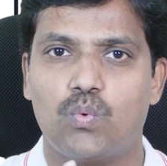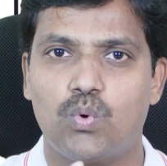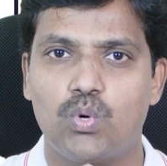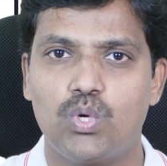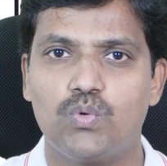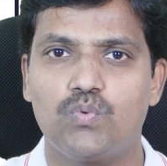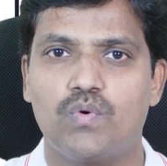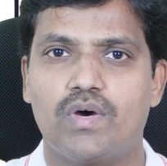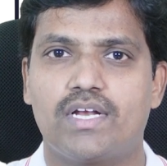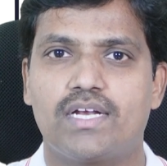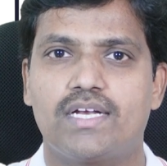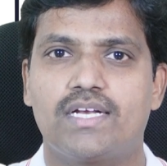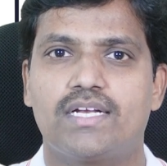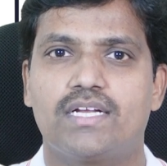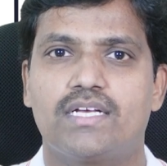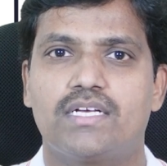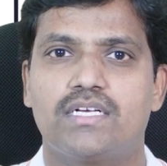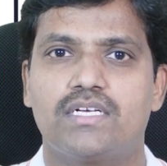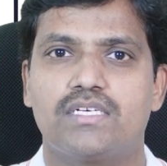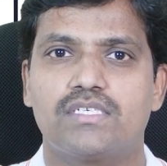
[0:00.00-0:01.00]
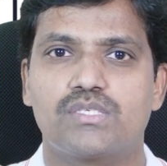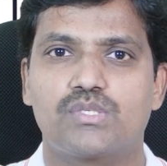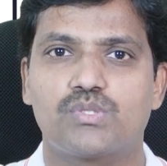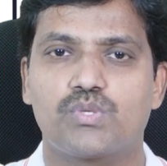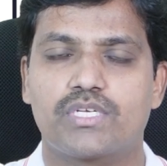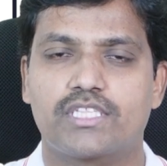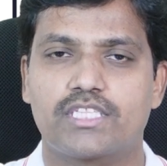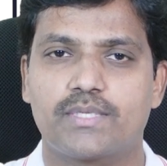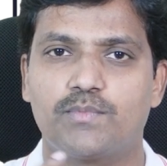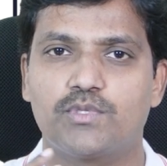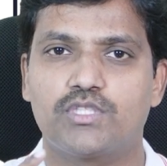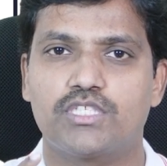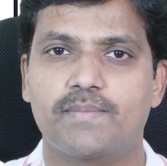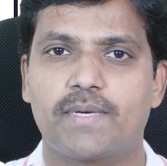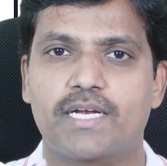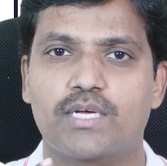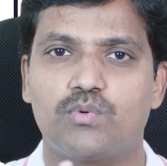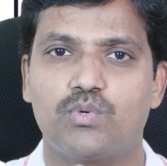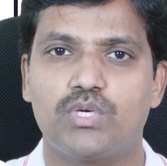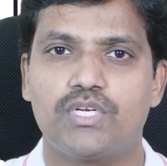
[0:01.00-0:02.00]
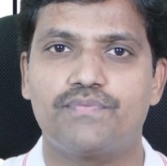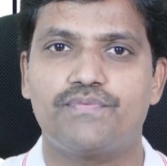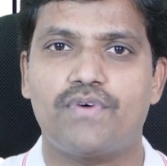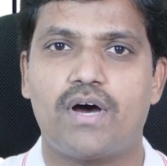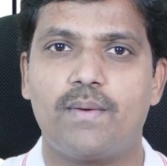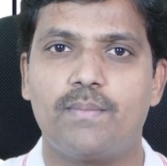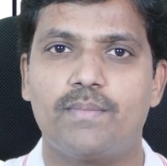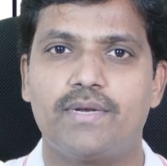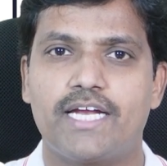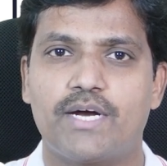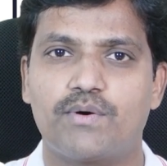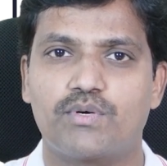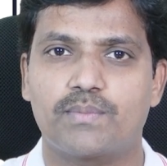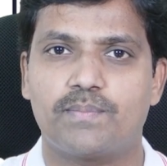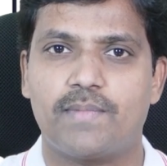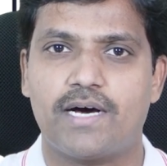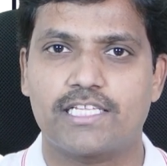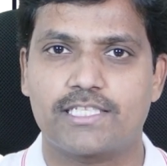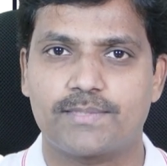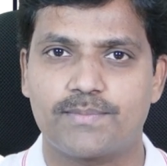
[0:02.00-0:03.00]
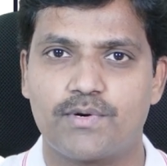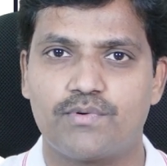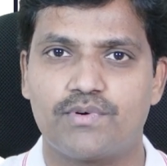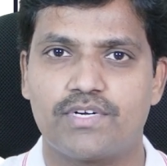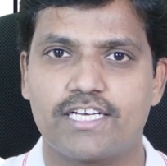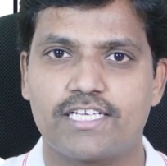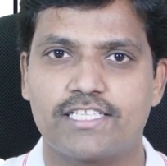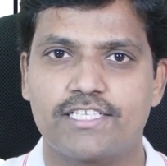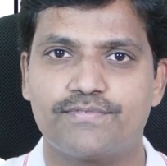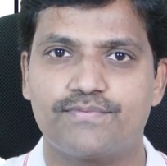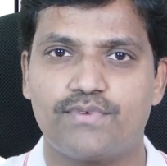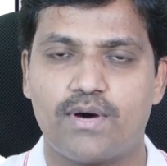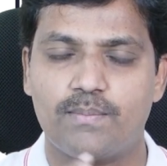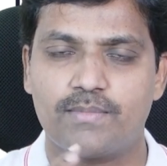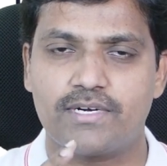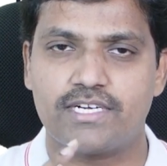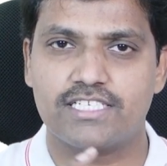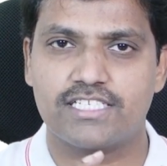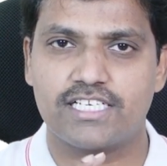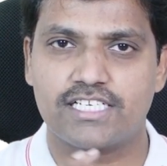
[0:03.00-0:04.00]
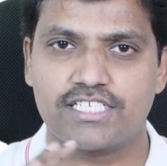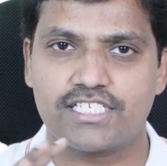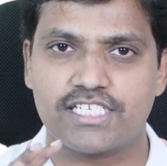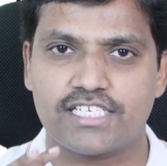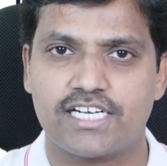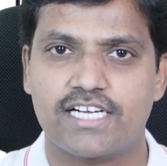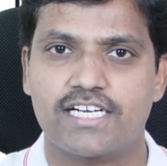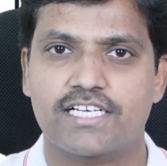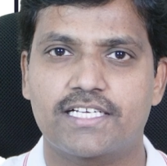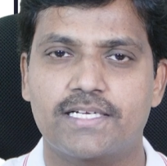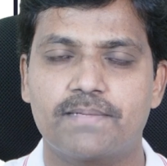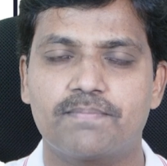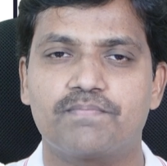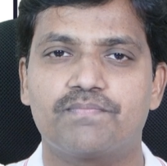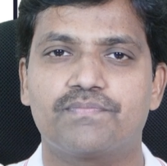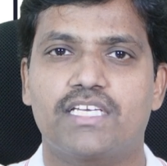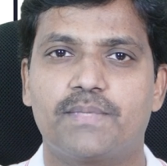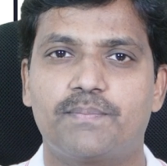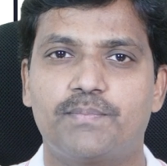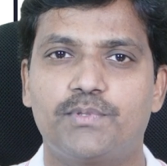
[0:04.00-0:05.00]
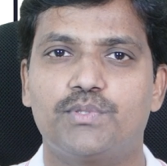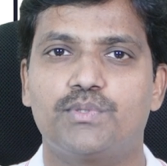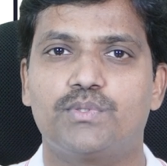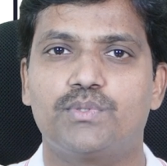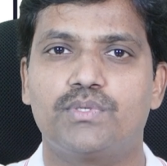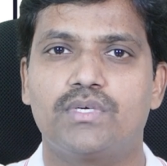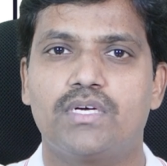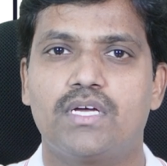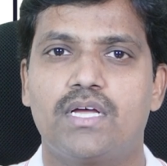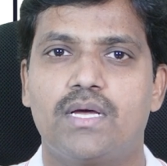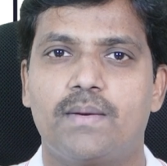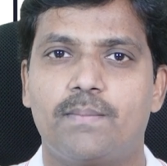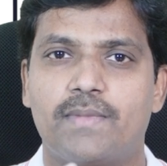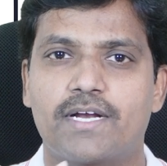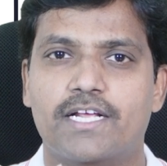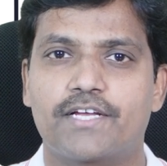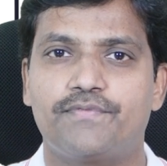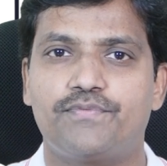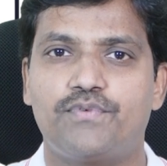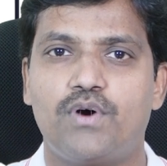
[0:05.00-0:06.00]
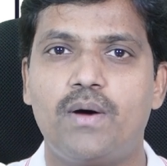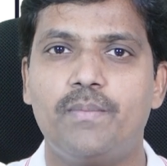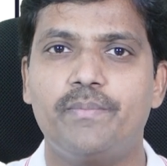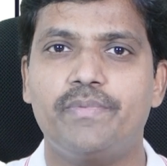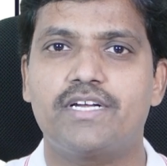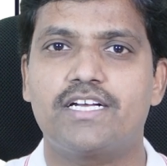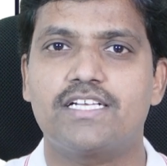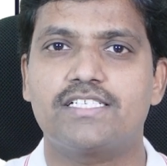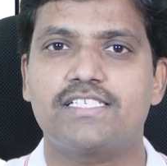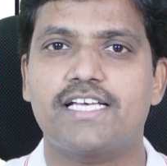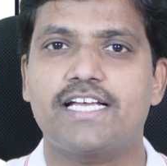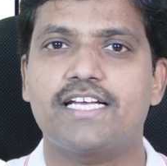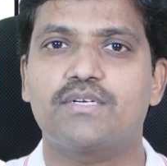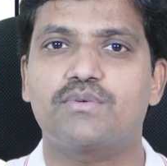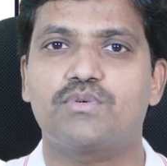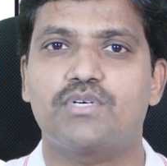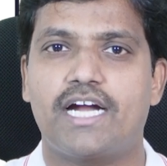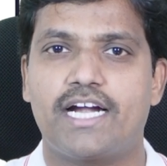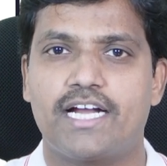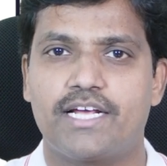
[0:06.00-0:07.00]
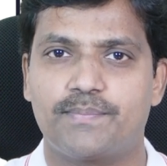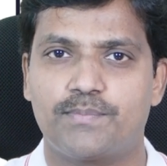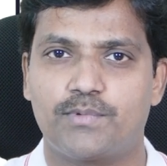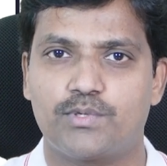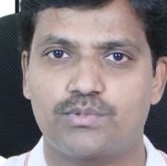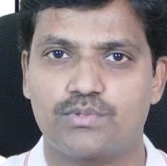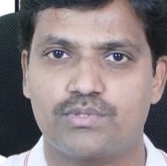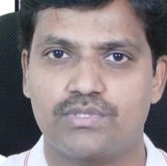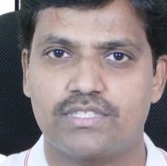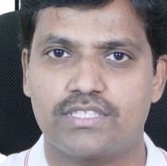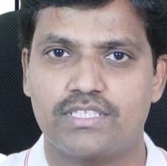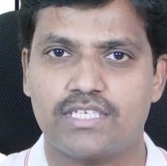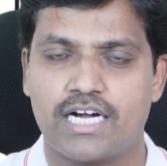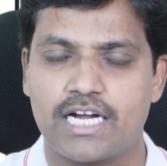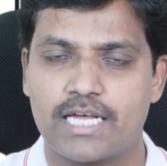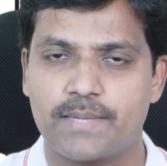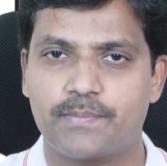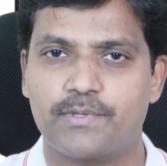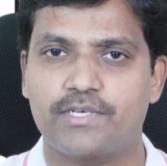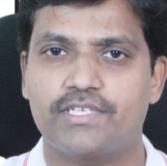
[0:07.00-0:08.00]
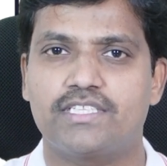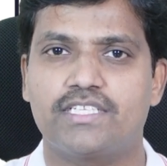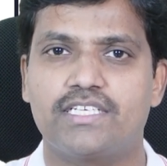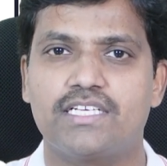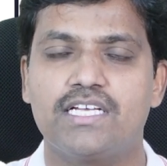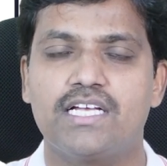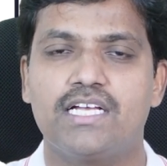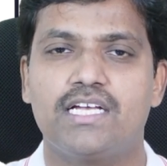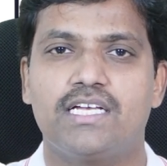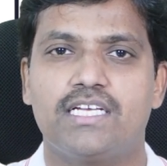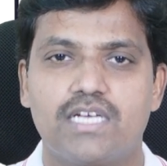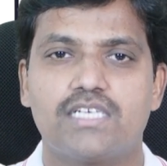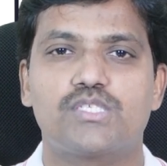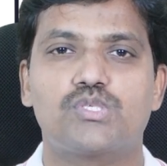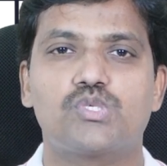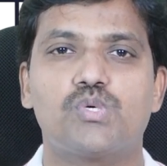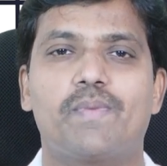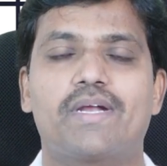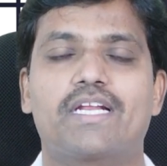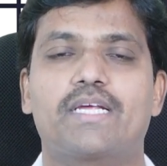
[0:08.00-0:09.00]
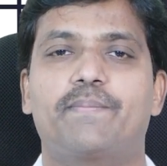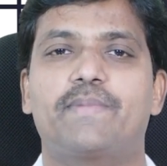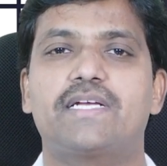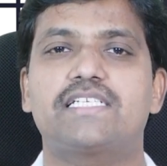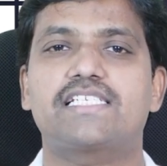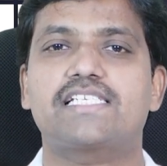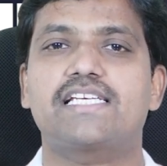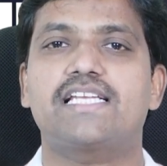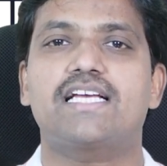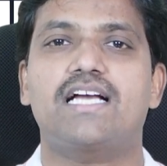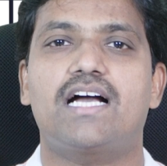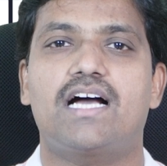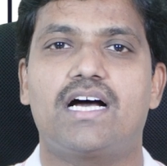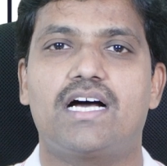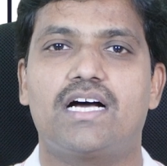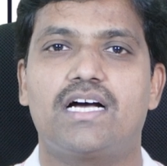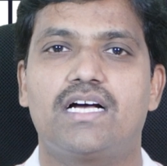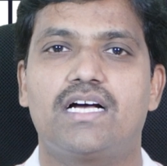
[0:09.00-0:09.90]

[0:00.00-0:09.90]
ఓల్డ్ వన్ సో ఇంత ముందుకు మనకు ఓన్లీ ఫామ్ లేఅవుట్ మాత్రమే ఉండేది ఫామ్ డిజైన్ చేయడానికి ఇప్పుడు మనకి ఫామ్ డిజైన్ కూడా అడైపోతుంది అడైపోయింది సో మనకి బేసికల్గా